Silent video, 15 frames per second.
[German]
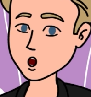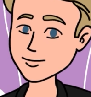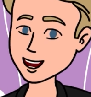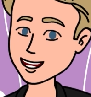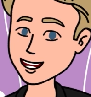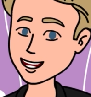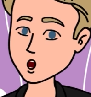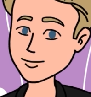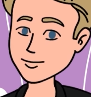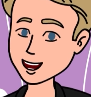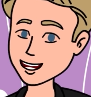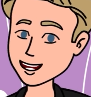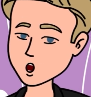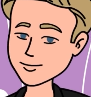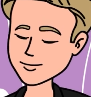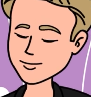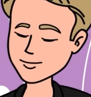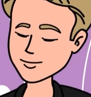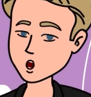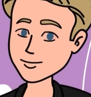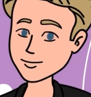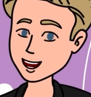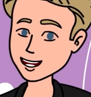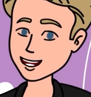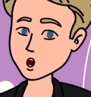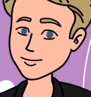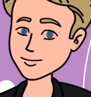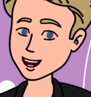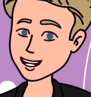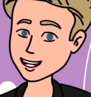Das tat irgendwie weh,
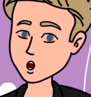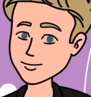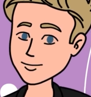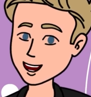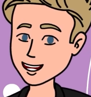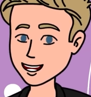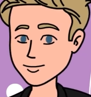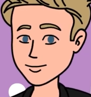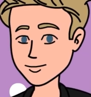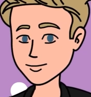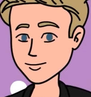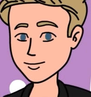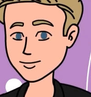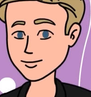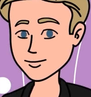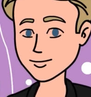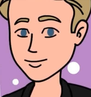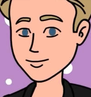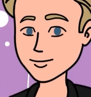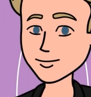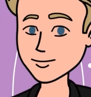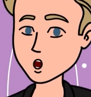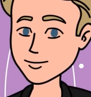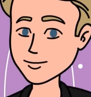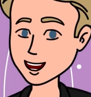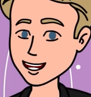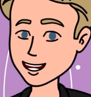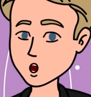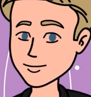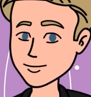aber ich schüttelte es einfach ab. Die
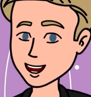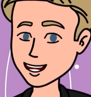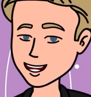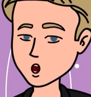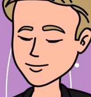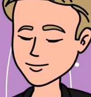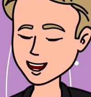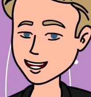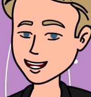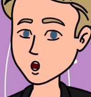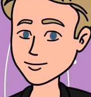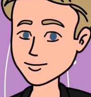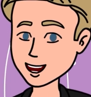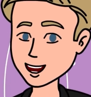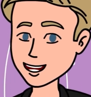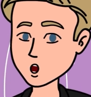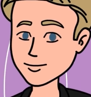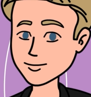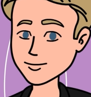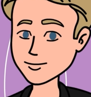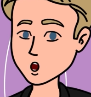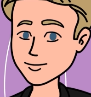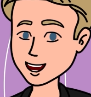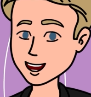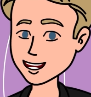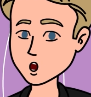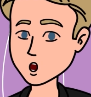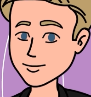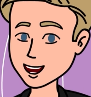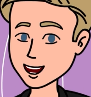Vergangenheit spielte keine Rolle mehr, nur noch
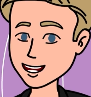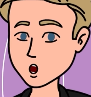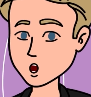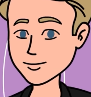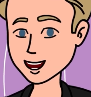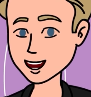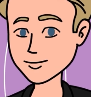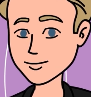die Zukunft.